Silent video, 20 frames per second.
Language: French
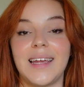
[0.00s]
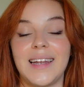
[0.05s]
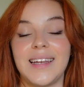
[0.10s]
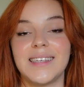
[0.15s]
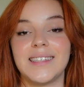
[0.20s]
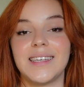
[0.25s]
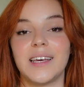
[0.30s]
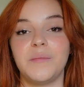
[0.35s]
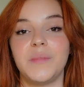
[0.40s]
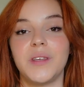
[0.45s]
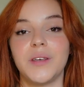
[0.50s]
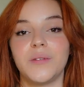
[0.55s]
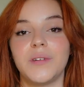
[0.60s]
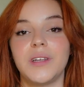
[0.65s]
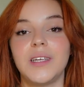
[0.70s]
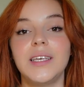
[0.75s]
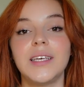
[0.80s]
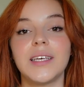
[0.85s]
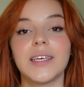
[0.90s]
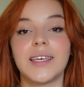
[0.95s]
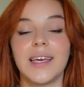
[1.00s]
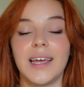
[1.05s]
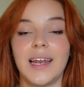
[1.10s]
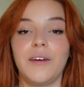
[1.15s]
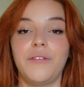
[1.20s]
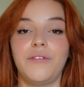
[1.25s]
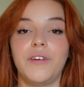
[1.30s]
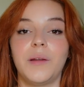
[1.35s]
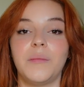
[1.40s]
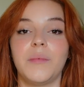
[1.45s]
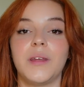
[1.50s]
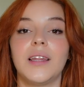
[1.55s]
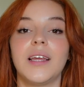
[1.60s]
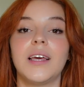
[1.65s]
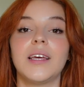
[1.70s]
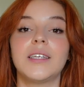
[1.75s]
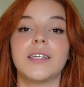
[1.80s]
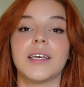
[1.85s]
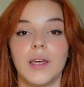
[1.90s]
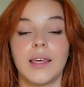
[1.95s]
elle les a mis au lit, qu'elle a fait le
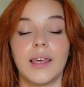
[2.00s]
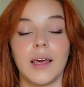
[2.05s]
ménage et